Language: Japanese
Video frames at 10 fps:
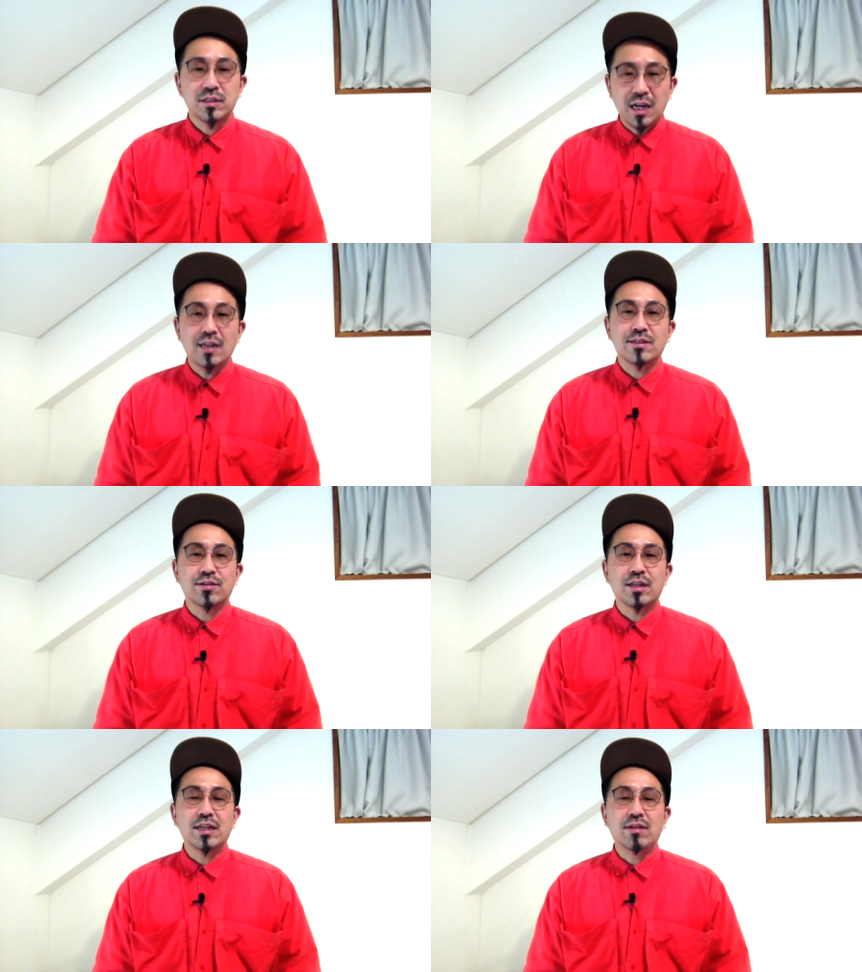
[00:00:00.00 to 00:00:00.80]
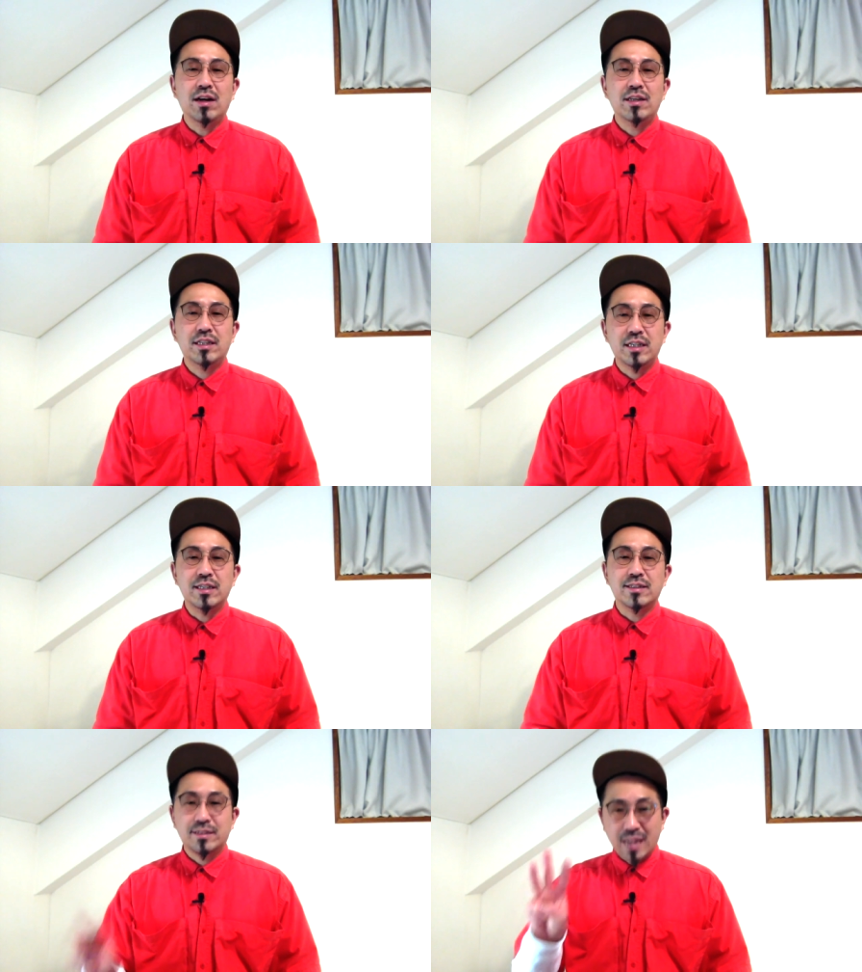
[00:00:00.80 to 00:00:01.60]
さあ、それでは一気
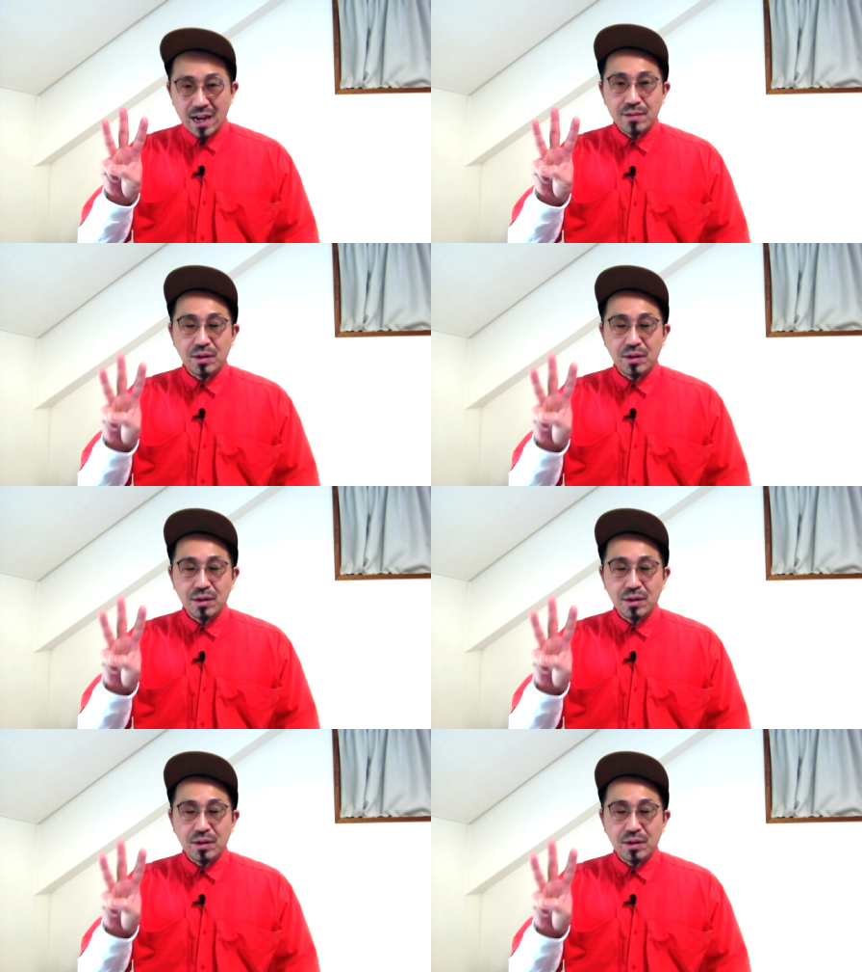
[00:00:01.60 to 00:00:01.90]
に3